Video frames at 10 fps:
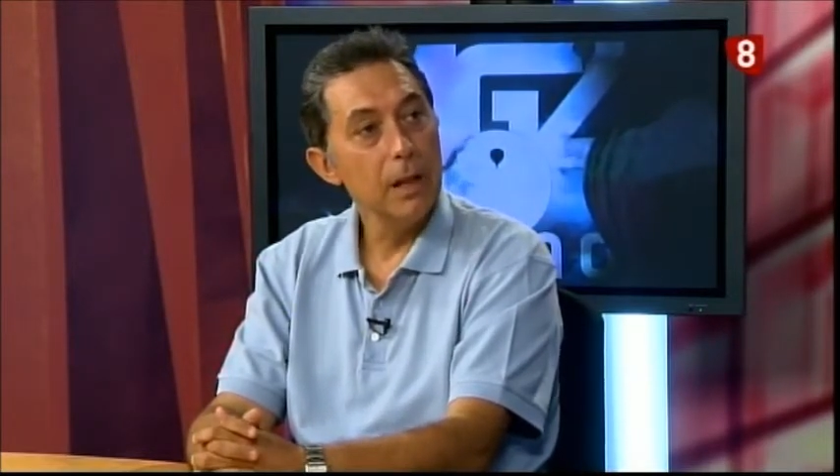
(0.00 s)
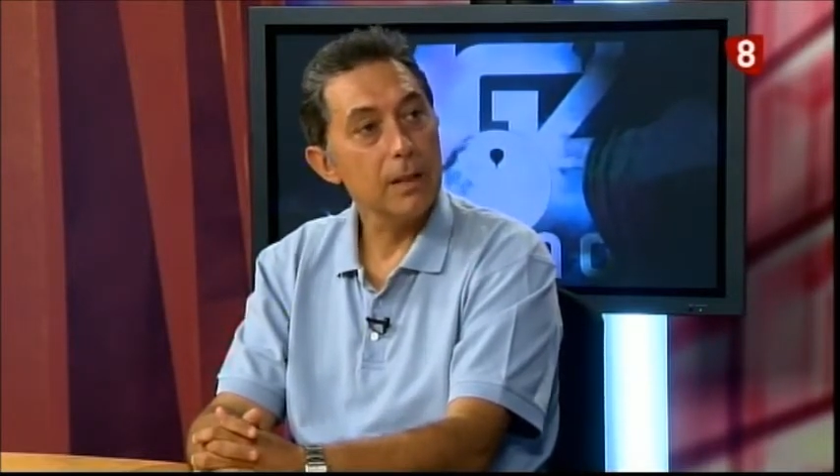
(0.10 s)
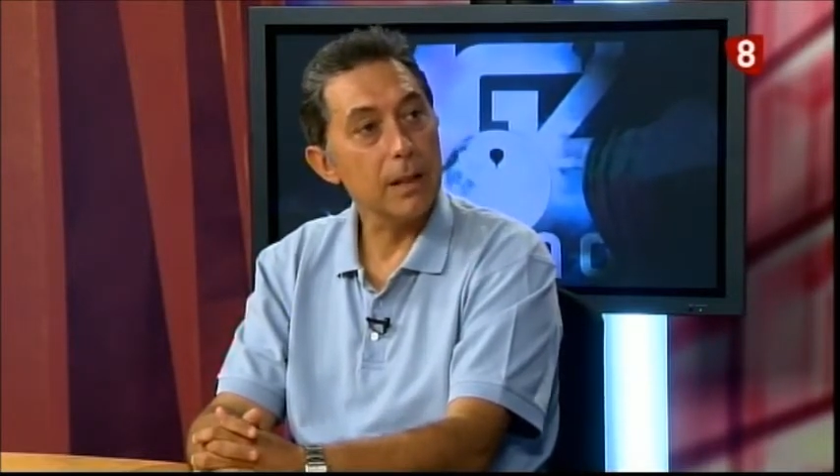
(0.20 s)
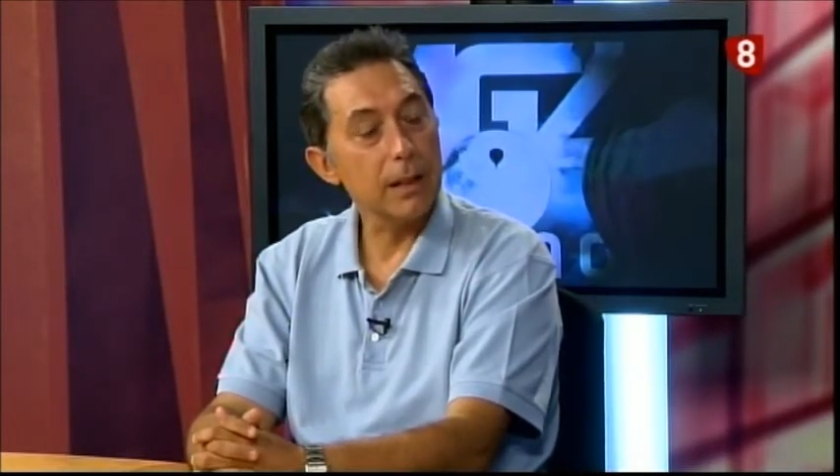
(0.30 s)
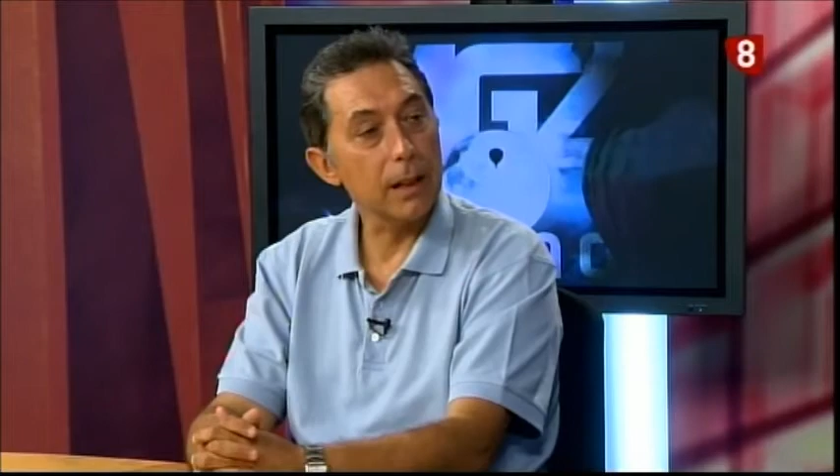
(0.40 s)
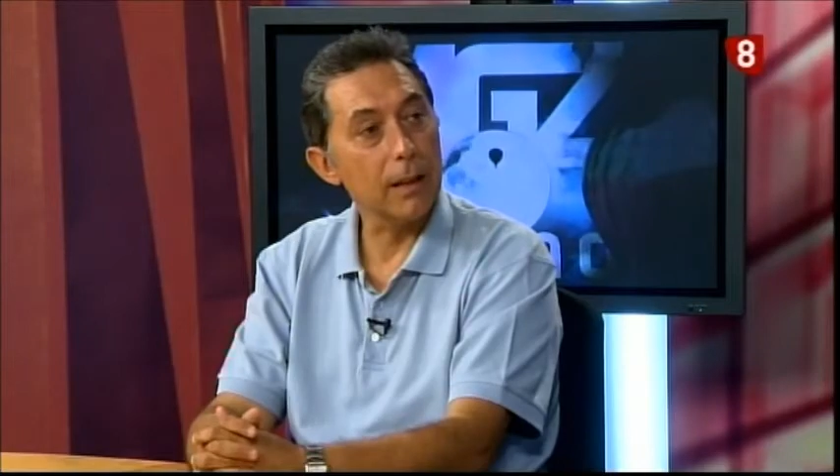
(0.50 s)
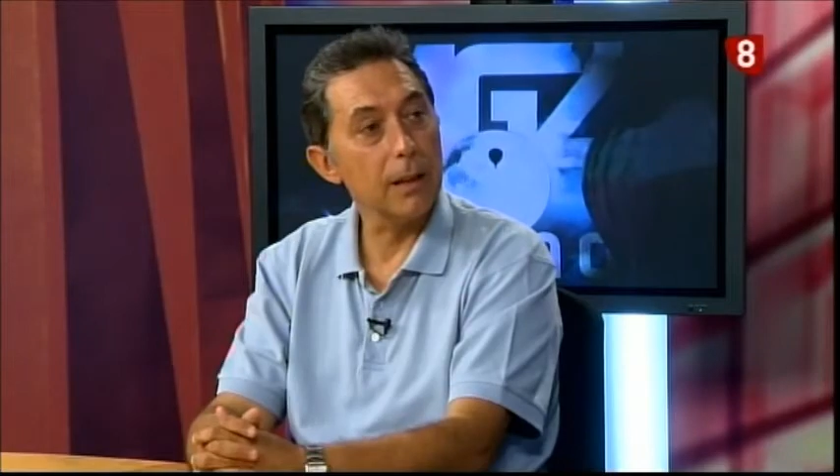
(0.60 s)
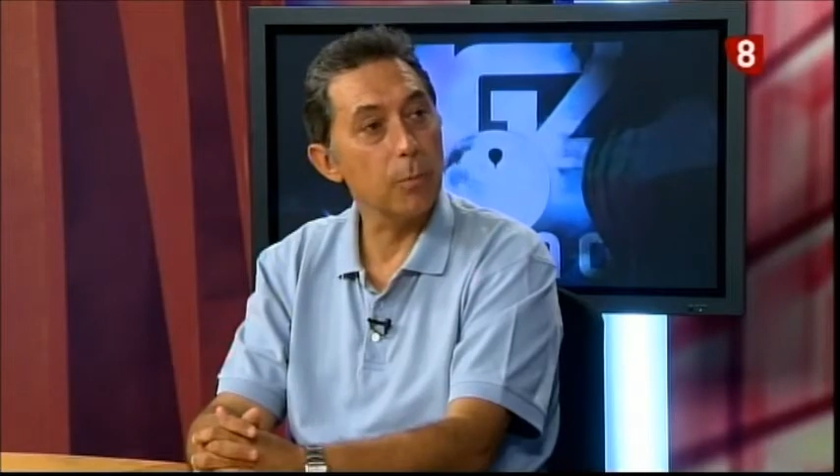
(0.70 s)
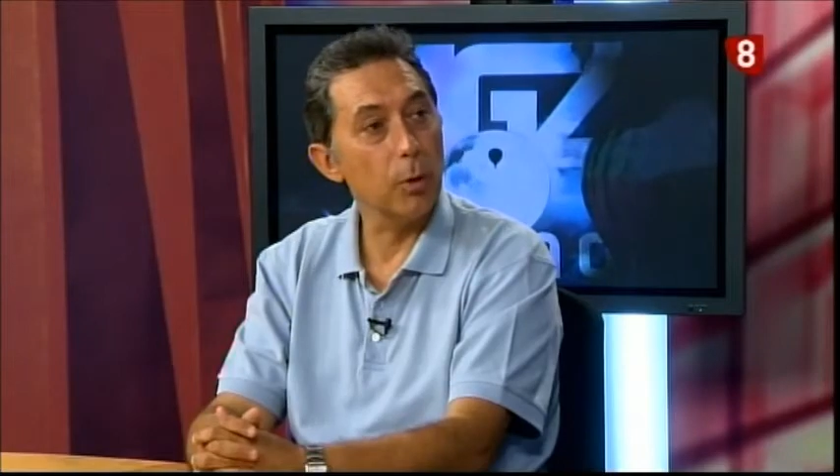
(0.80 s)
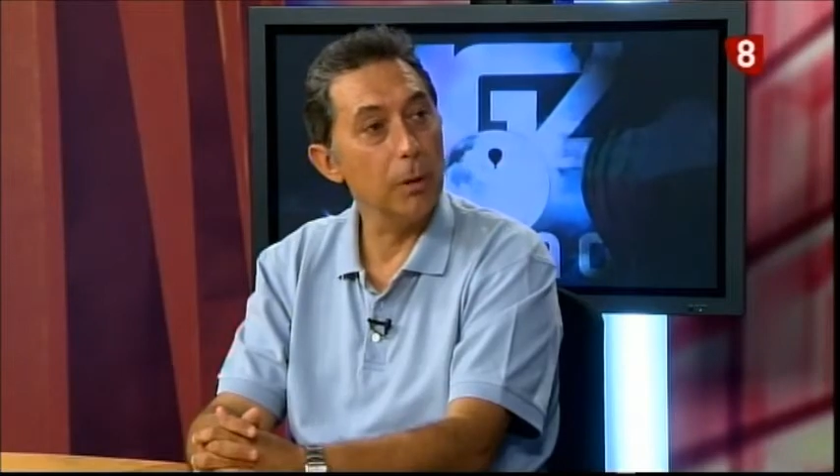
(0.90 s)
se exige
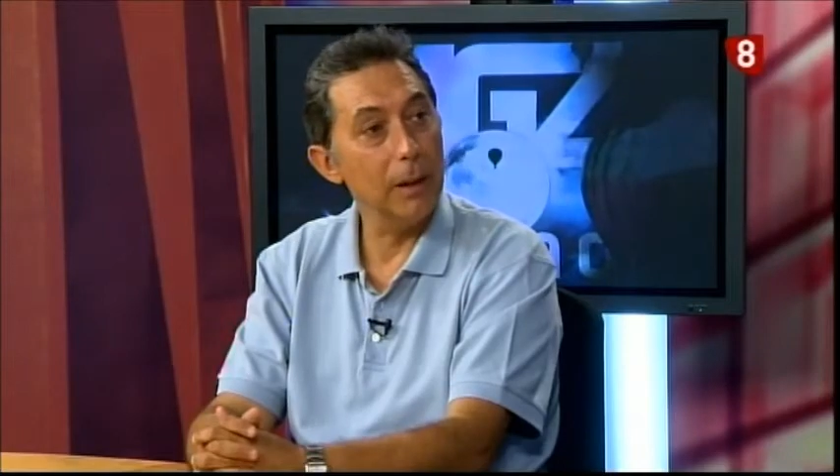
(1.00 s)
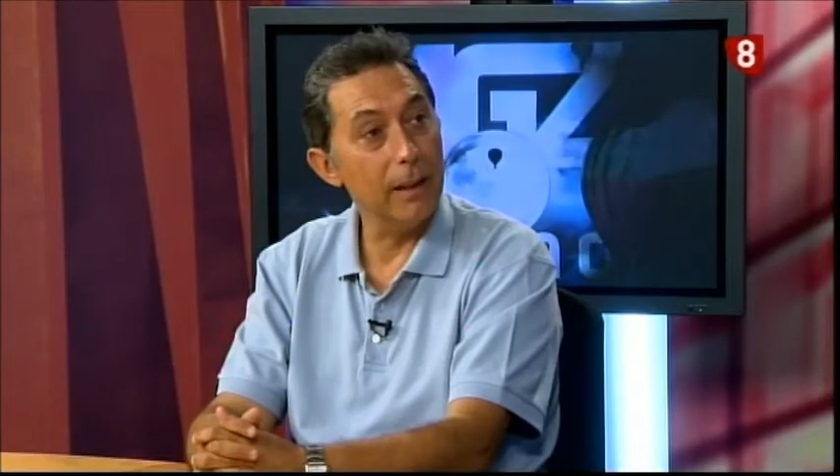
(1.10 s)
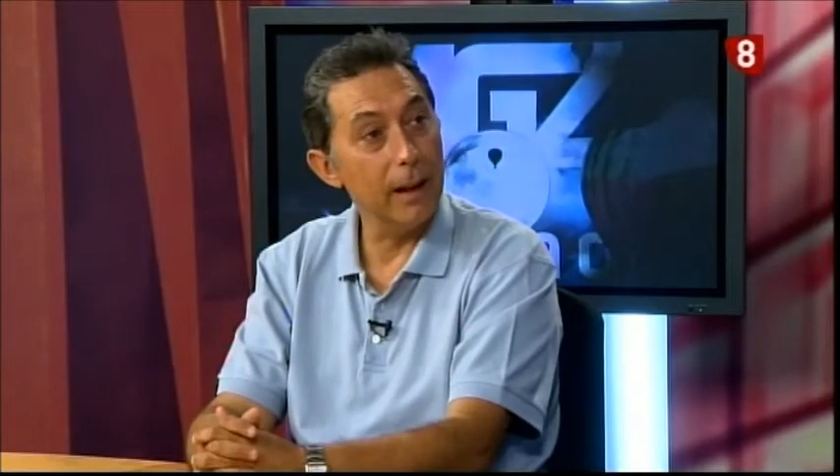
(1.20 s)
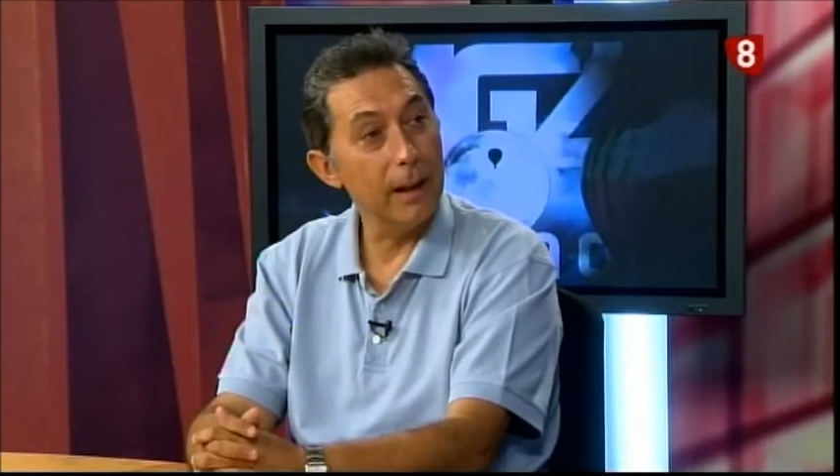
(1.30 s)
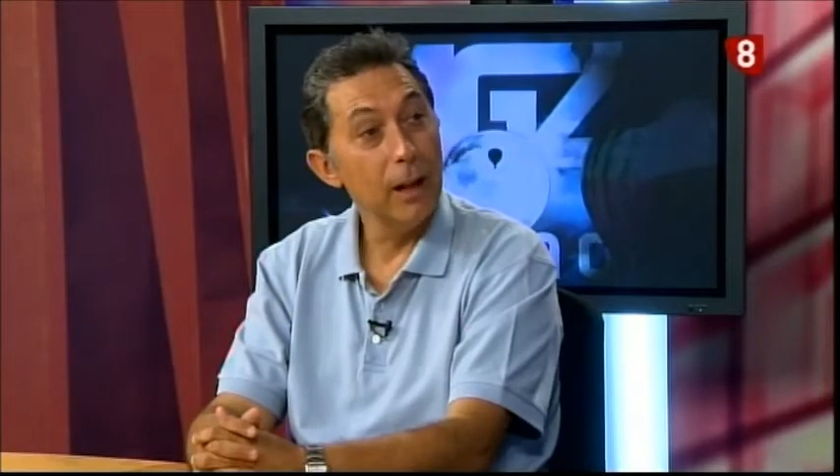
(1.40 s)
disponibilidad.